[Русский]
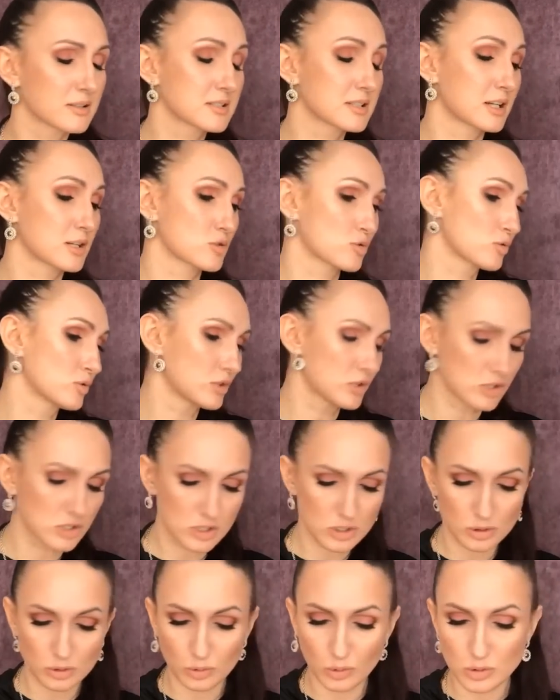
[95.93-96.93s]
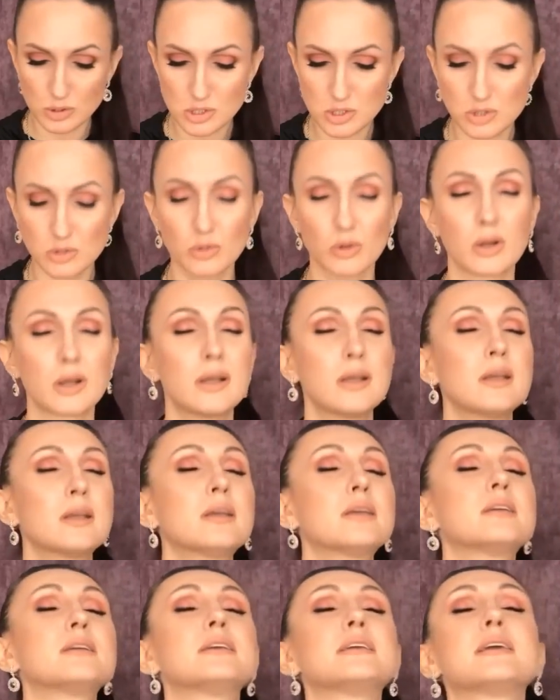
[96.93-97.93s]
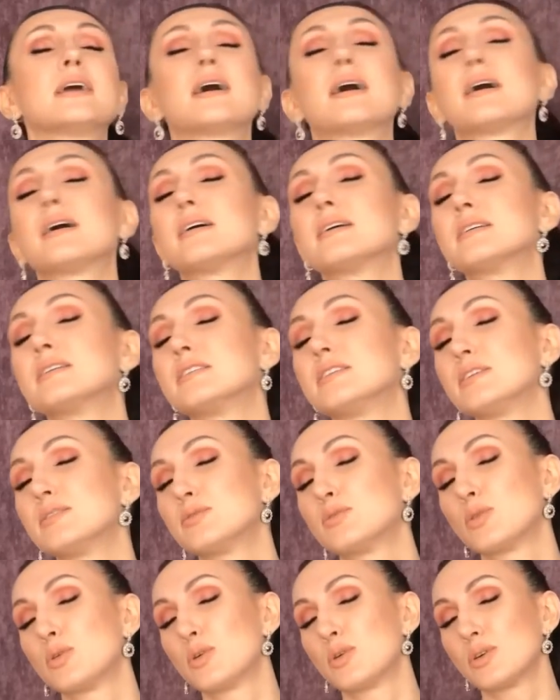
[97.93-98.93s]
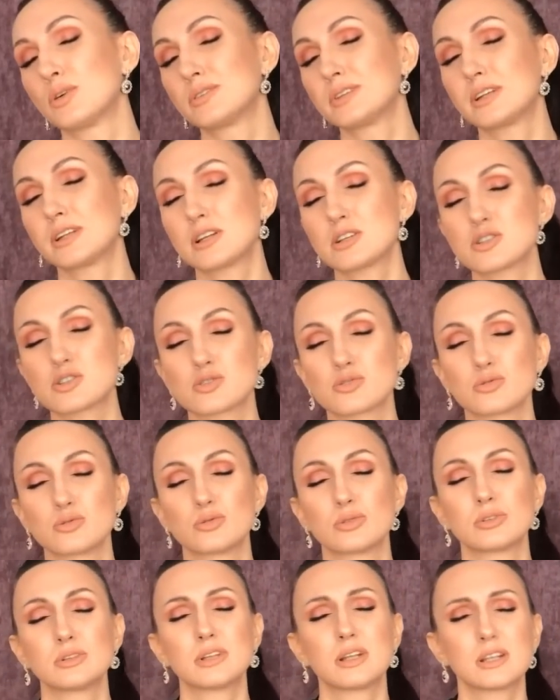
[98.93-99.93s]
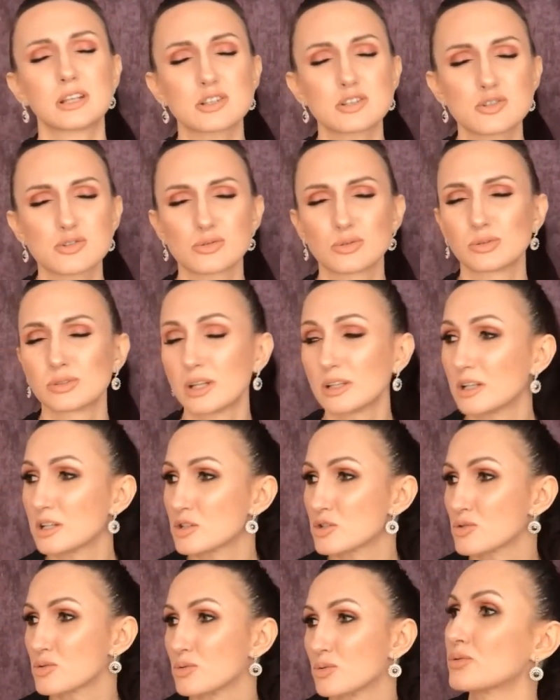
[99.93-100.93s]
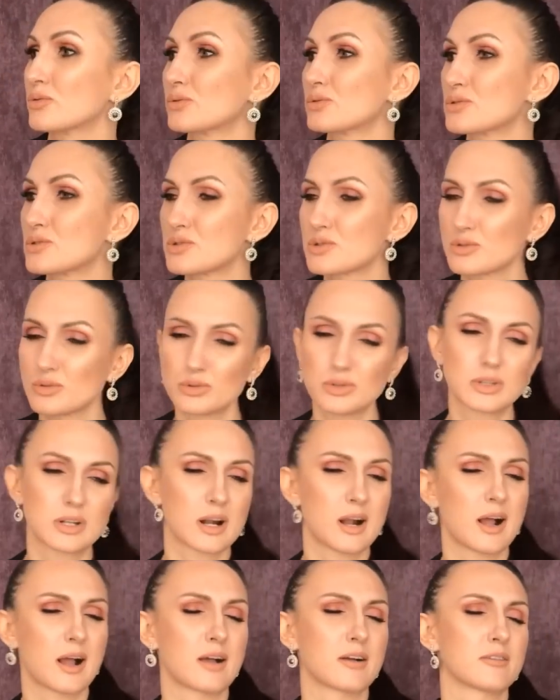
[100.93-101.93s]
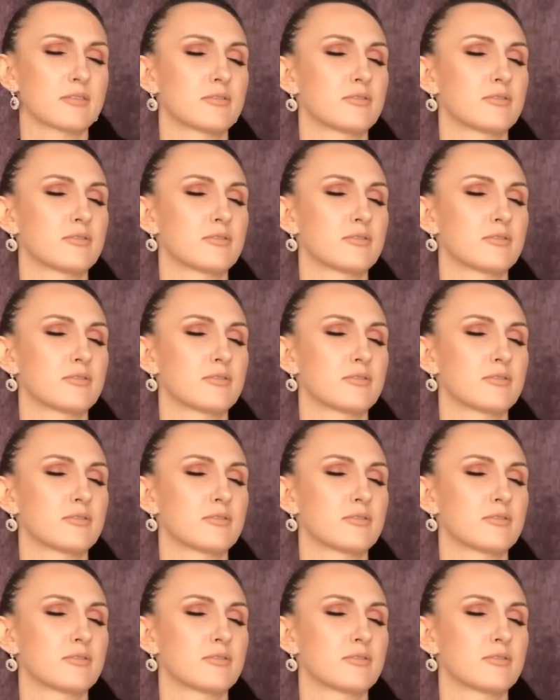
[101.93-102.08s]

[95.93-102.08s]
скажу лишь то, что я его наношу, наношу, наношу с утра,